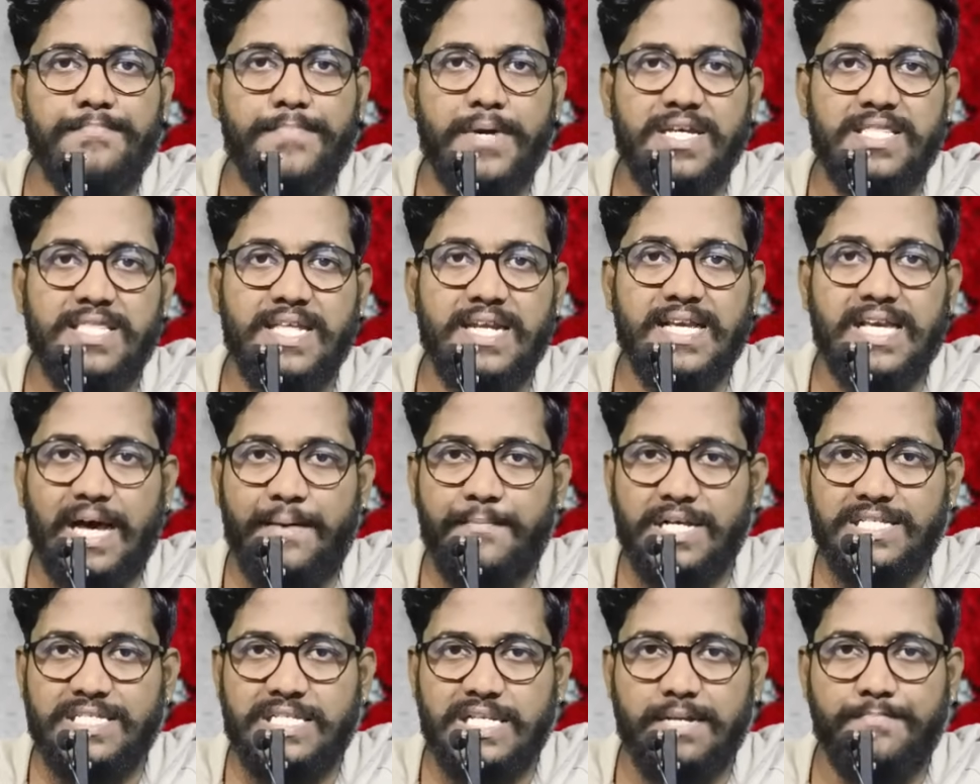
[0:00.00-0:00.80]
பகுதியில்
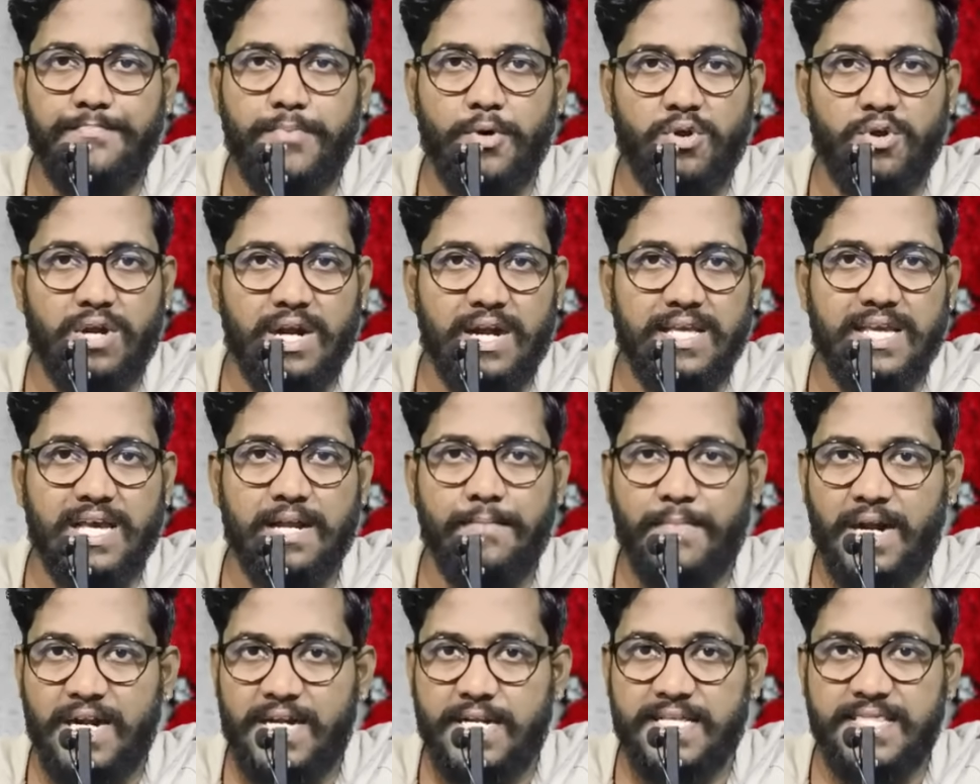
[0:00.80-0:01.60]
கமாசன
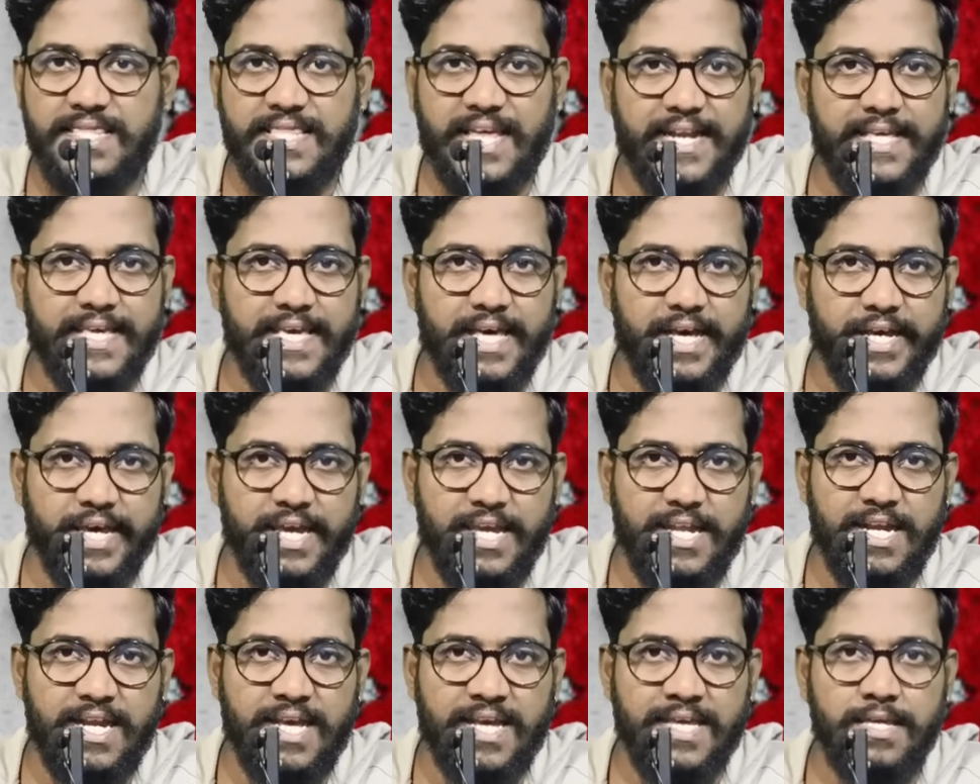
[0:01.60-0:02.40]
போராளிகள் மட்டும் தனியாக
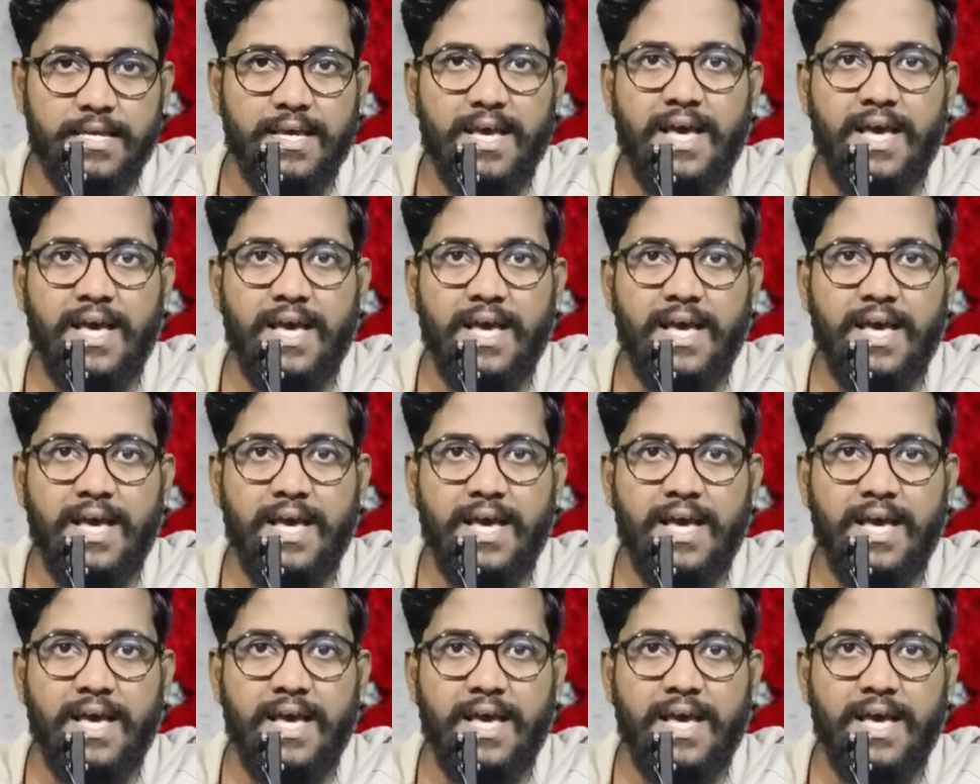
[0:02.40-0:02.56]
இல்லை